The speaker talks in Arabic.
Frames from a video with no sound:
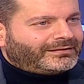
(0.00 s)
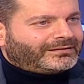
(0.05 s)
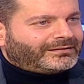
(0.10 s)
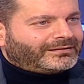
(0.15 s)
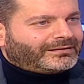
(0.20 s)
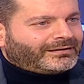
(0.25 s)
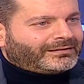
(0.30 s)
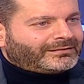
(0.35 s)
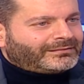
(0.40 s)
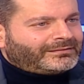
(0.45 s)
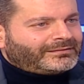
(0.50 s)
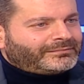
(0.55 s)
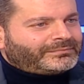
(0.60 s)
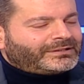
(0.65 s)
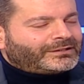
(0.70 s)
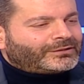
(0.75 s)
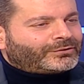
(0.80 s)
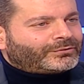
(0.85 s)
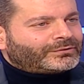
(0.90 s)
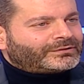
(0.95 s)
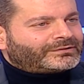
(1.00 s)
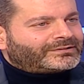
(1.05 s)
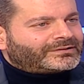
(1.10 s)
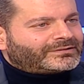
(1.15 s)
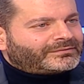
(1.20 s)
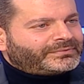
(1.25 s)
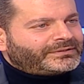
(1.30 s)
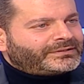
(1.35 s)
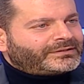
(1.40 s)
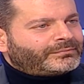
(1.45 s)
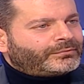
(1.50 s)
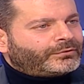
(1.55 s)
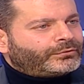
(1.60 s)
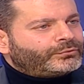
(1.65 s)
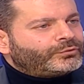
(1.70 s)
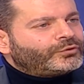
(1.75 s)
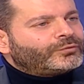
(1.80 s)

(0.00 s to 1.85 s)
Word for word: القاضي بياخد تدبير بانه